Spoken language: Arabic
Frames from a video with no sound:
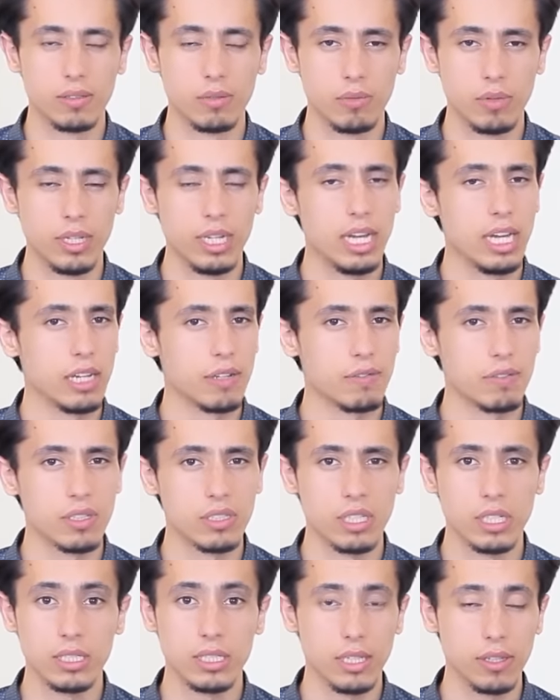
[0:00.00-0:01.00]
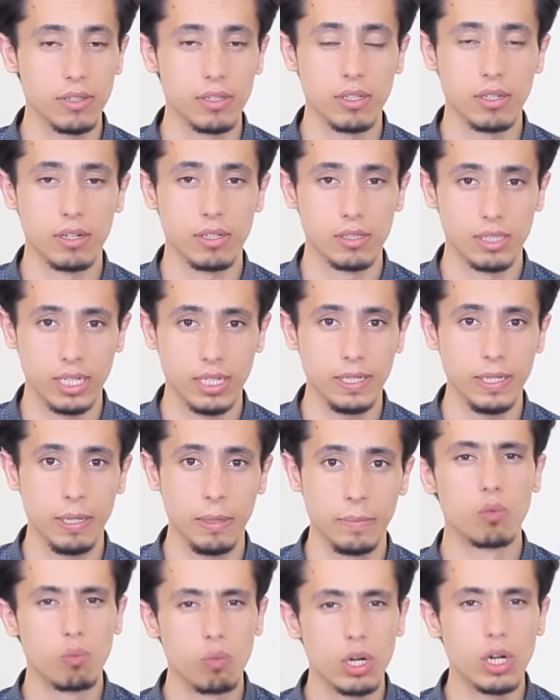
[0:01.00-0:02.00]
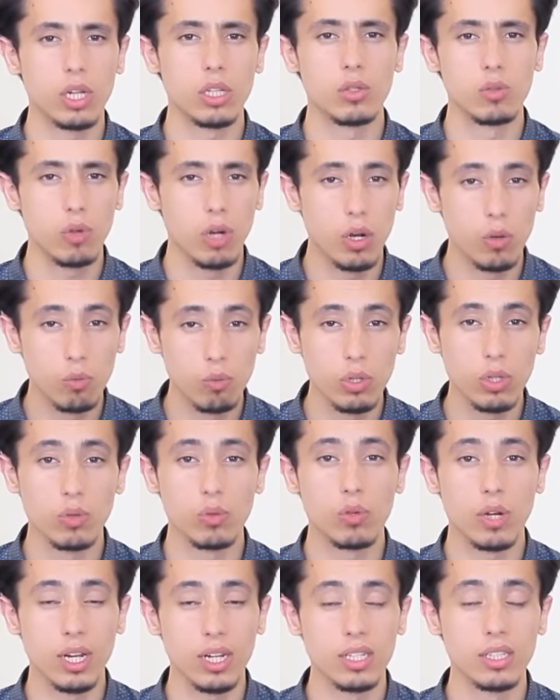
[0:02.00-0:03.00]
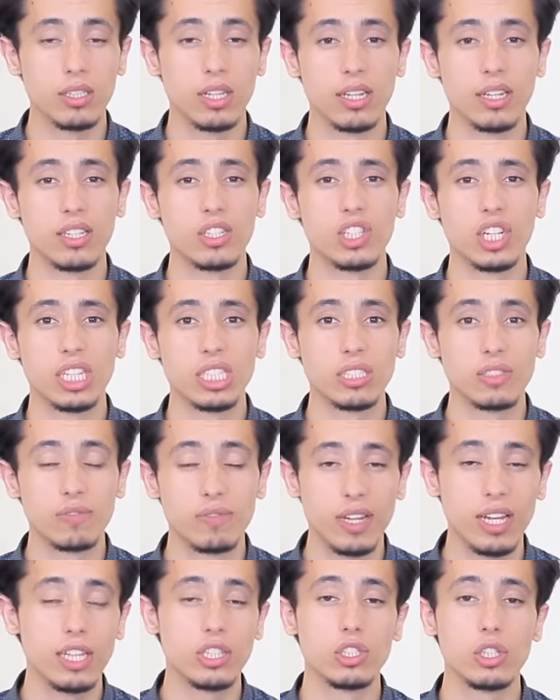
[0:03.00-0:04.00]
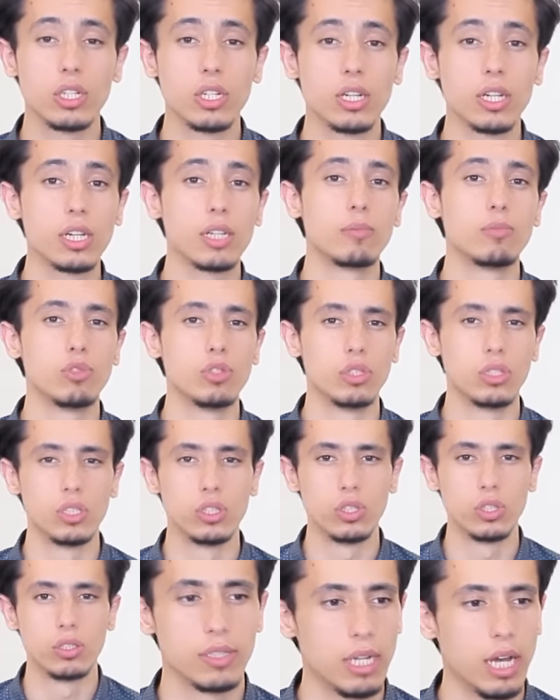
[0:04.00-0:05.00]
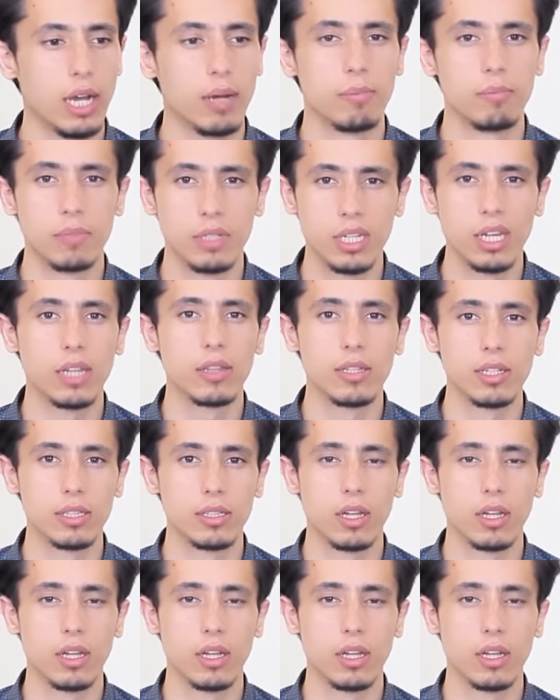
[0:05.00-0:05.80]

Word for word: ونعرف قصص كثيرة صحيح وقد تحولك أيضا لشخص فاشل غير منتج نعم لهذه